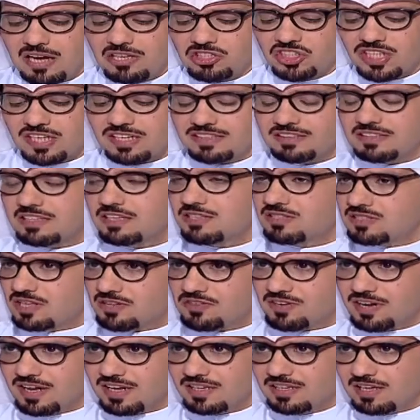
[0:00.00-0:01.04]
معاشات
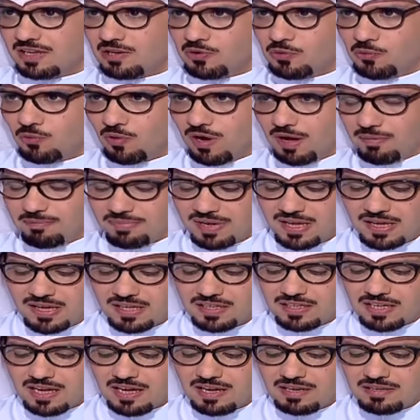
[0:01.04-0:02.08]
الاستثنائية للنواب
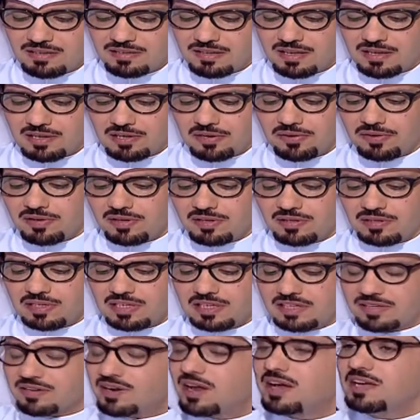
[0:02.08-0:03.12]
كان
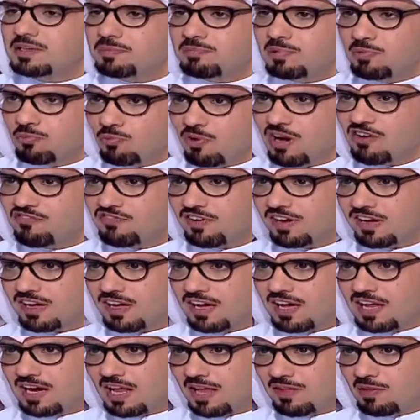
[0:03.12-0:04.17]
لك رأي
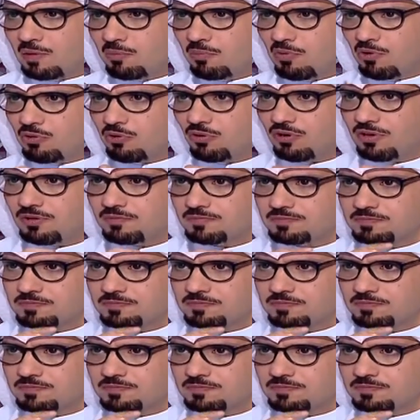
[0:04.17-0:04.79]
بالموافقة على هذا الموضوع